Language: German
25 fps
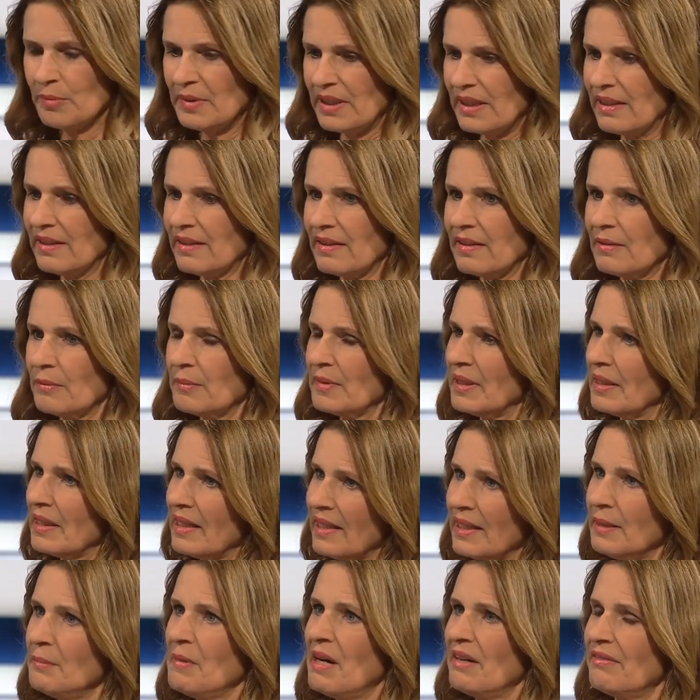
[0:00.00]
um den, um den
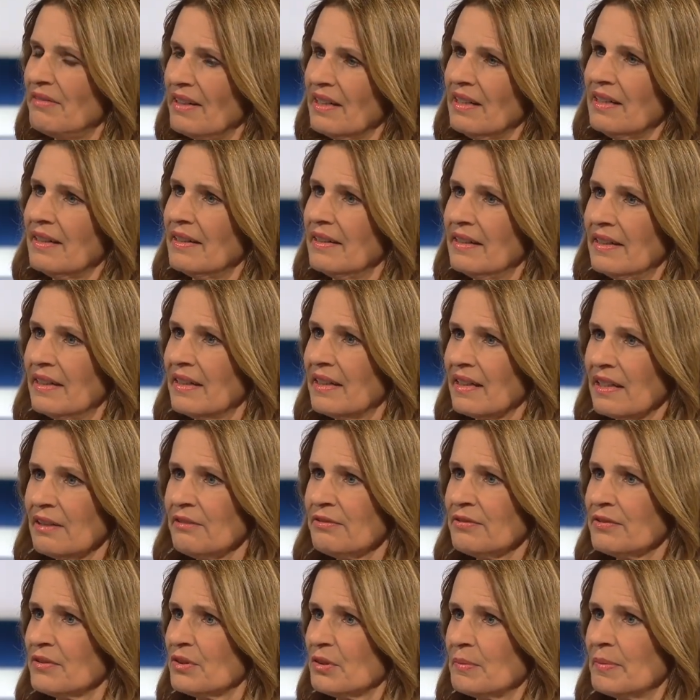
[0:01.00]
Klimawandel in den
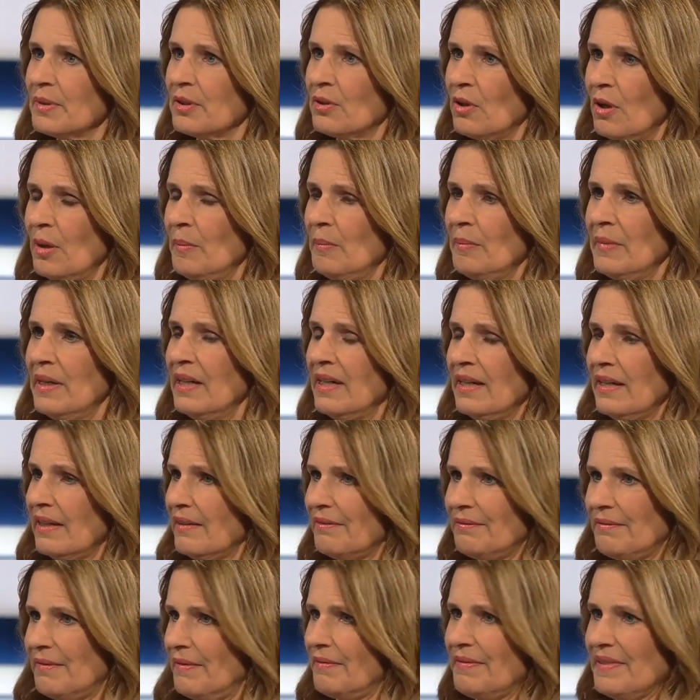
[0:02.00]
Griff zu bekommen.
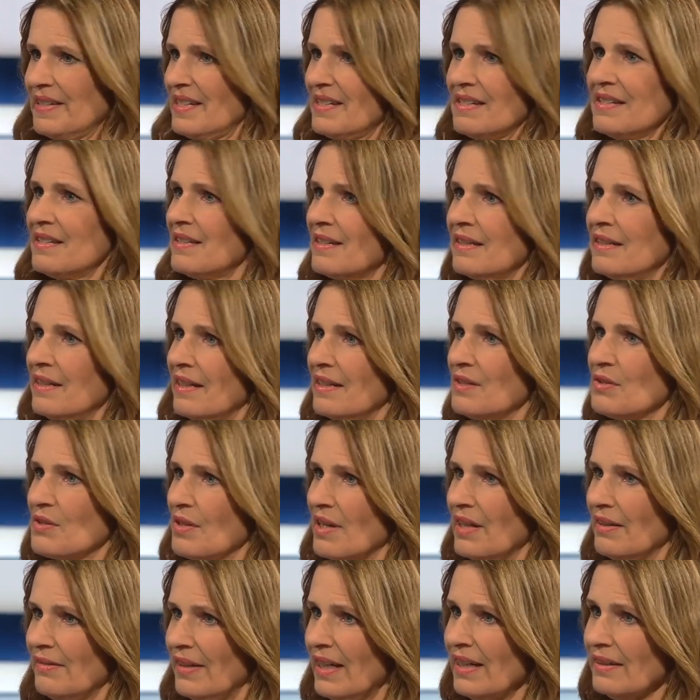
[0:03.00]
Was ist denn da zu
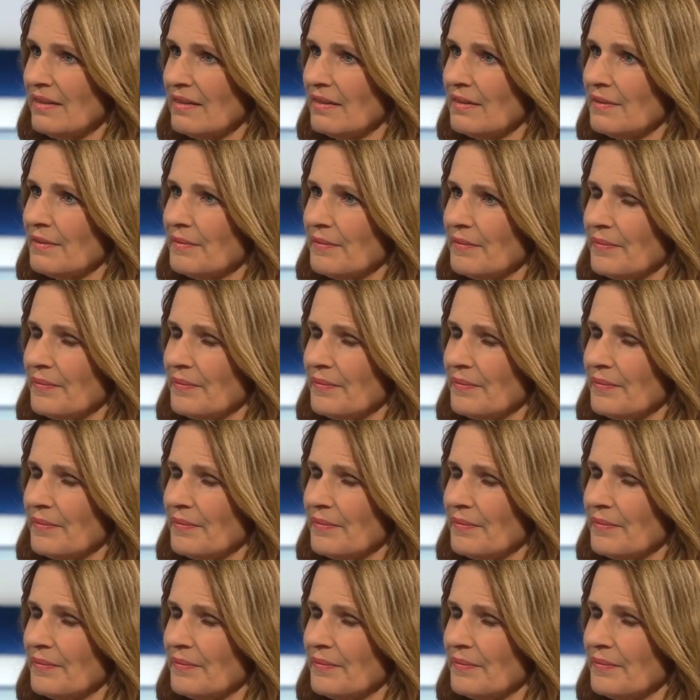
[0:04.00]
erwarten?